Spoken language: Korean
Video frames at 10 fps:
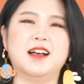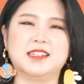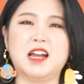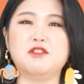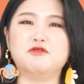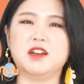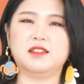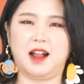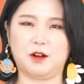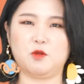살구의
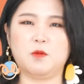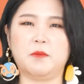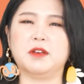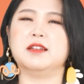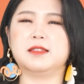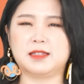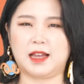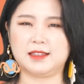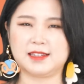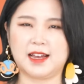달콤함이
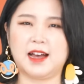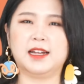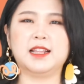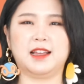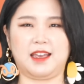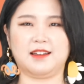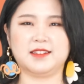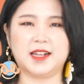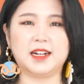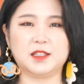잔잔하게
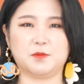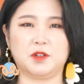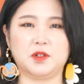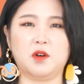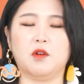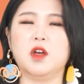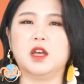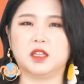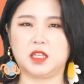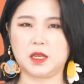사라지면서
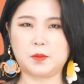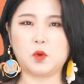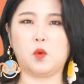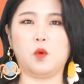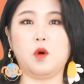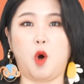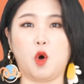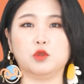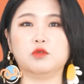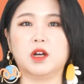깊고
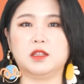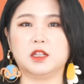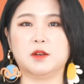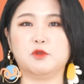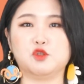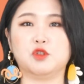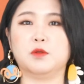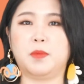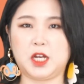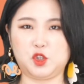어둑한 느낌을
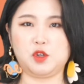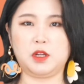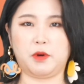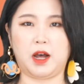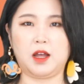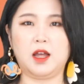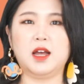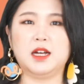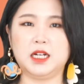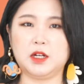주는 파출리와
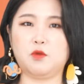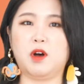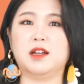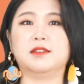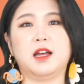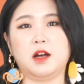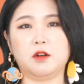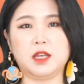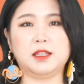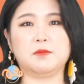흙과
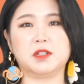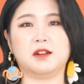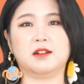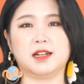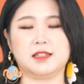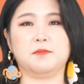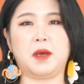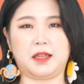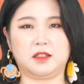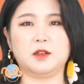땅의 냄새를 가진
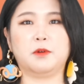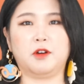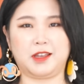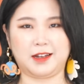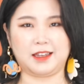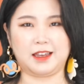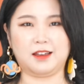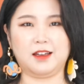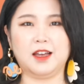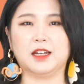베티버의 향기
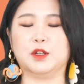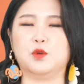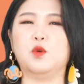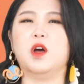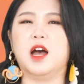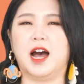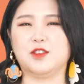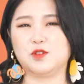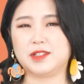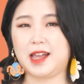그리고
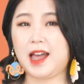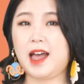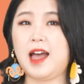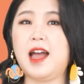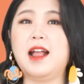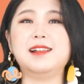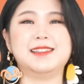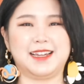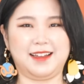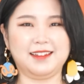아주
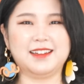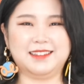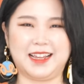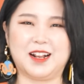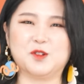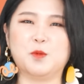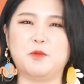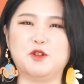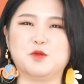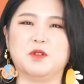살짝
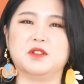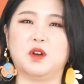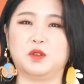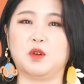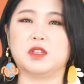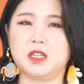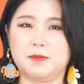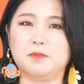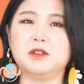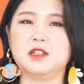달콤함을 주면서 더
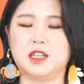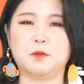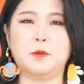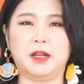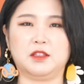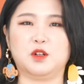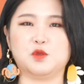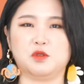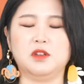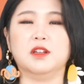깊은 느낌을
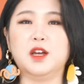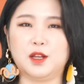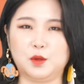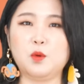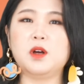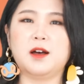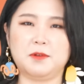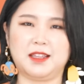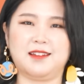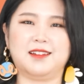만들어주는
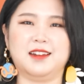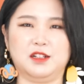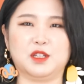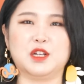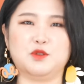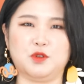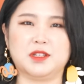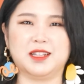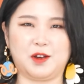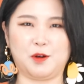통카빈의 향기를 느낄 수
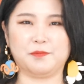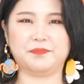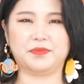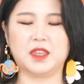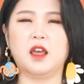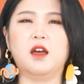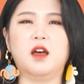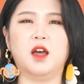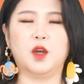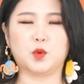있어요.
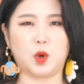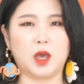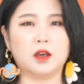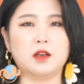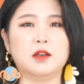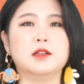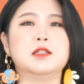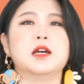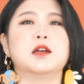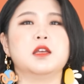
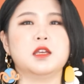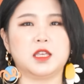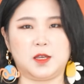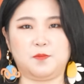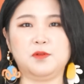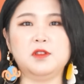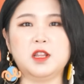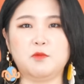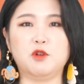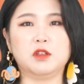굉장히 깊은
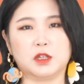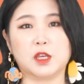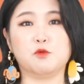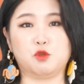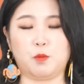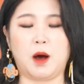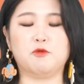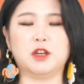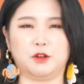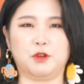나무의 느낌으로
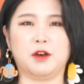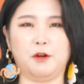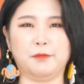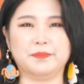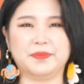마무리가 돼요.